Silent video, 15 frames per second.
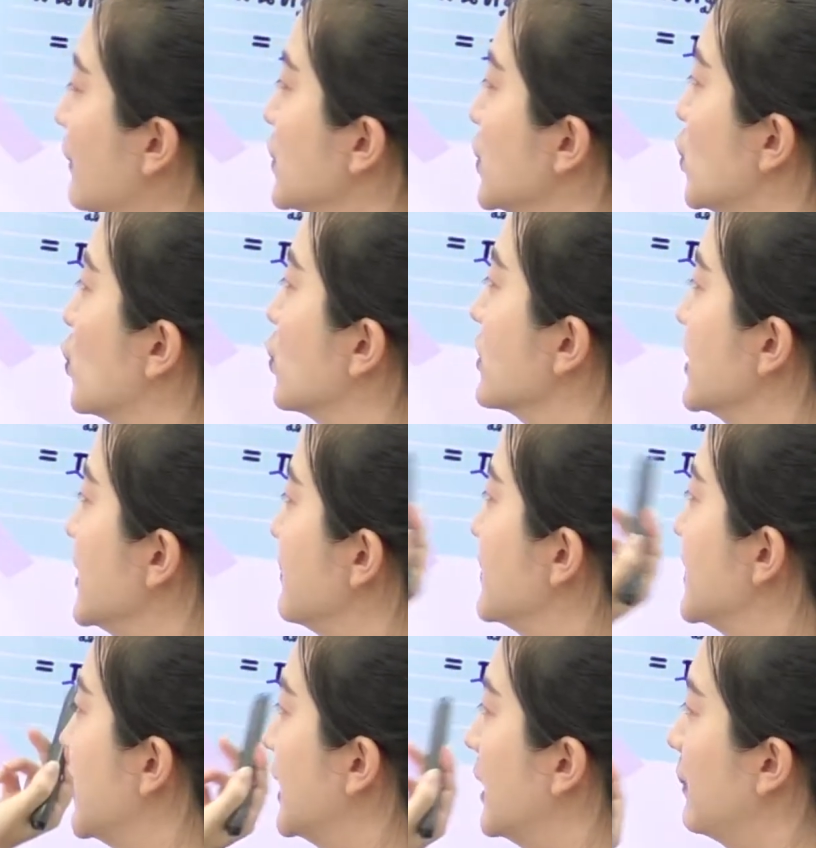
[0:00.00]
น้ำสูงสิบ
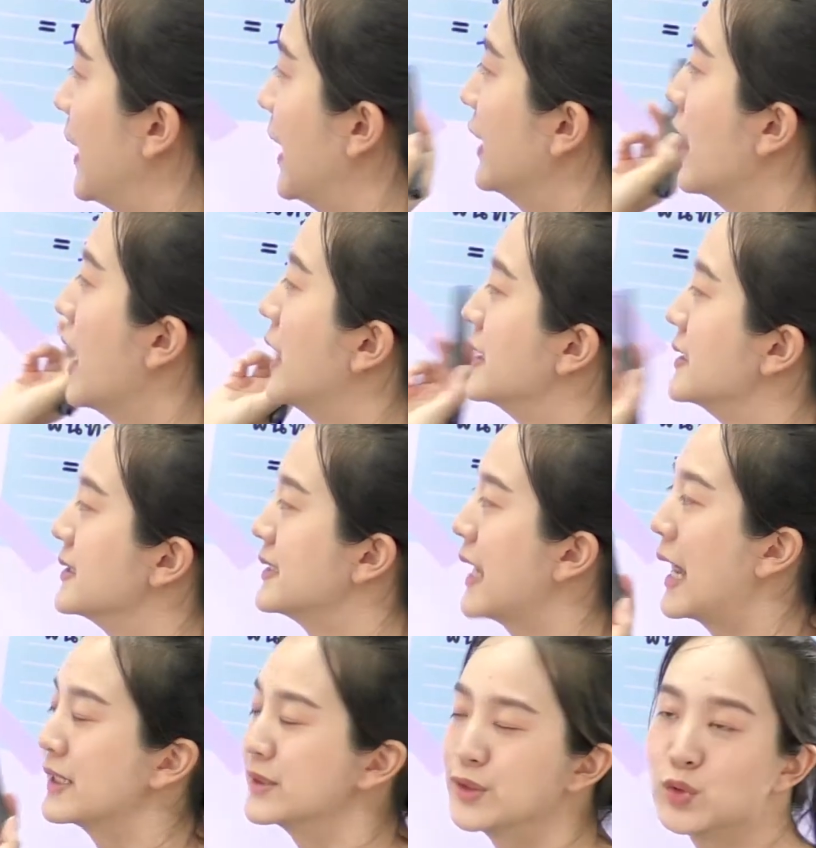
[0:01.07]
เซนติเมตร
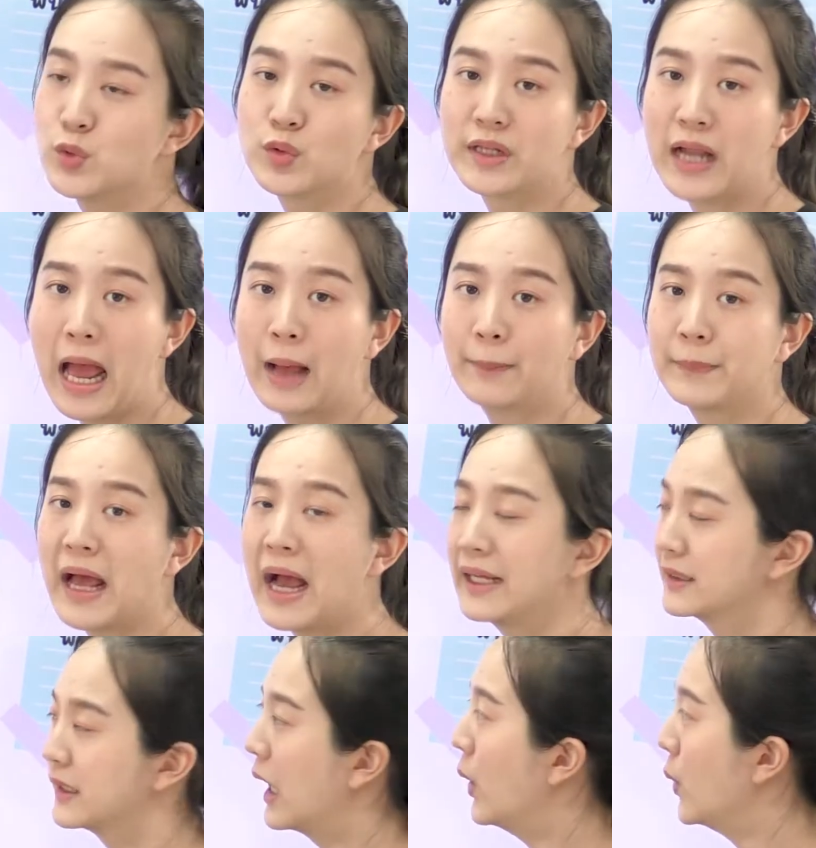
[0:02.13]
จะจุน้ำได้
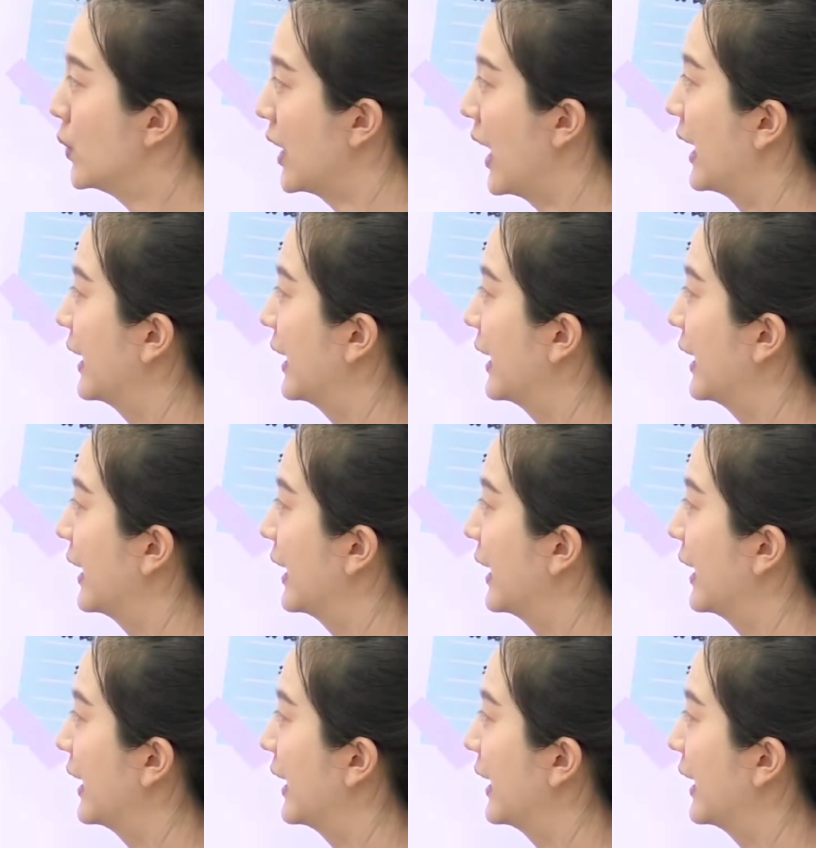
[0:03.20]
เท่าไห